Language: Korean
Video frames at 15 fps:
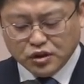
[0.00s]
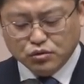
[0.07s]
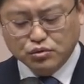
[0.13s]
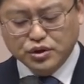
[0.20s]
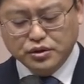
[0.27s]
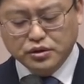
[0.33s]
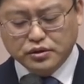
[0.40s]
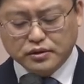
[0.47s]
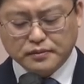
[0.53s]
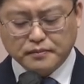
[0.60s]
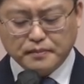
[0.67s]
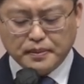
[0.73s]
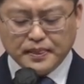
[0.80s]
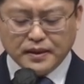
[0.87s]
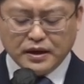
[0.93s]
우리는
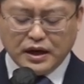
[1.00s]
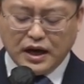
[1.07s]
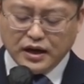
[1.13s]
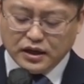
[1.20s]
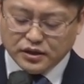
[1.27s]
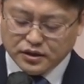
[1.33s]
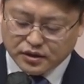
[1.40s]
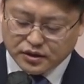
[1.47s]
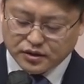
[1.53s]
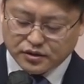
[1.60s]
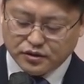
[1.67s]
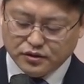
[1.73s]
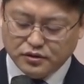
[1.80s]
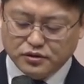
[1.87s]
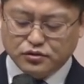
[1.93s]

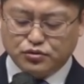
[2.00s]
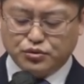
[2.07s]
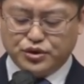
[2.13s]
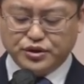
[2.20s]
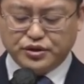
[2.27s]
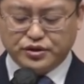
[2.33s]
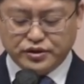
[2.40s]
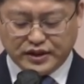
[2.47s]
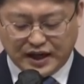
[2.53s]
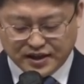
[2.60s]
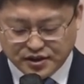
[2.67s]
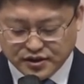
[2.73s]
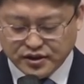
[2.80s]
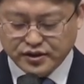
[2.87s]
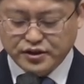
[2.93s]
하나님께서 주신 그
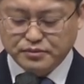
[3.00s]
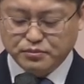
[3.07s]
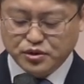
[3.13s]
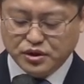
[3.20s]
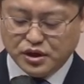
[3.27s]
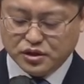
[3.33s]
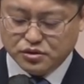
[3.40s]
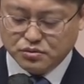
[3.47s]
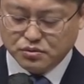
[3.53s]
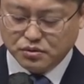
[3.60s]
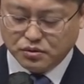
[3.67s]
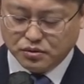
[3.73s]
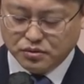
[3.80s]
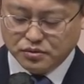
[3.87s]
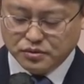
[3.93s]
다스릴 힘을
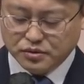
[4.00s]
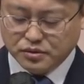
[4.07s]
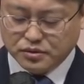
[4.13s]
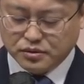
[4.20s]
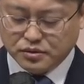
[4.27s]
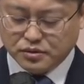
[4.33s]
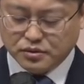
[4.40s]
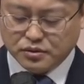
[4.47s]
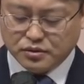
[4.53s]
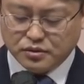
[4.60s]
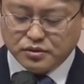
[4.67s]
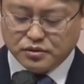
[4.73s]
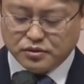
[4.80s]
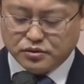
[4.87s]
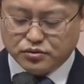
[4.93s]
가지고
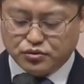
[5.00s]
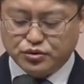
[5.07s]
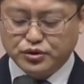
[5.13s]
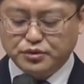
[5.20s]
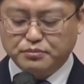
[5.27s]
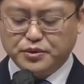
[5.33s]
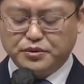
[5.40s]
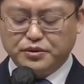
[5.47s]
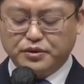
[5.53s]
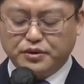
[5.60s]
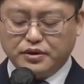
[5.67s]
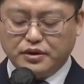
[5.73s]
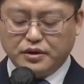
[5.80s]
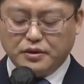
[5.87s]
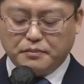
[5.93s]

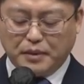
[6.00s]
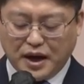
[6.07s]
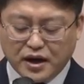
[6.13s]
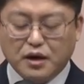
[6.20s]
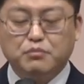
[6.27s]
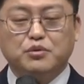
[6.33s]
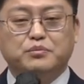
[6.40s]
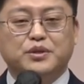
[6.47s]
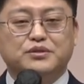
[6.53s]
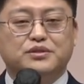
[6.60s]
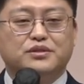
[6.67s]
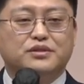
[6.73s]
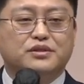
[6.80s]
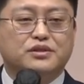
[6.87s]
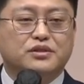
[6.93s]
주님을
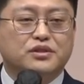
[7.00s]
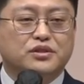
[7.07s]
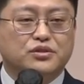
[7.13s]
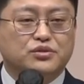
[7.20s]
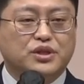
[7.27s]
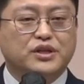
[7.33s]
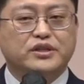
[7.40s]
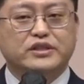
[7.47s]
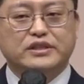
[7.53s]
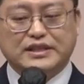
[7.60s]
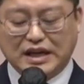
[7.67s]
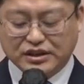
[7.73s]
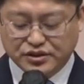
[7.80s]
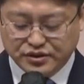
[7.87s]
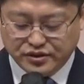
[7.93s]
바라보면서 죄를
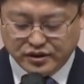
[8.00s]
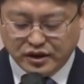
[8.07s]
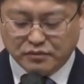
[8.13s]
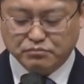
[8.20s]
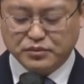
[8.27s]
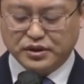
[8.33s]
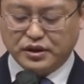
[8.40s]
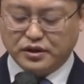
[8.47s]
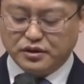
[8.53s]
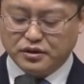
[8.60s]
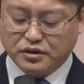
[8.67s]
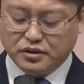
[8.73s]
다스려야 합니다.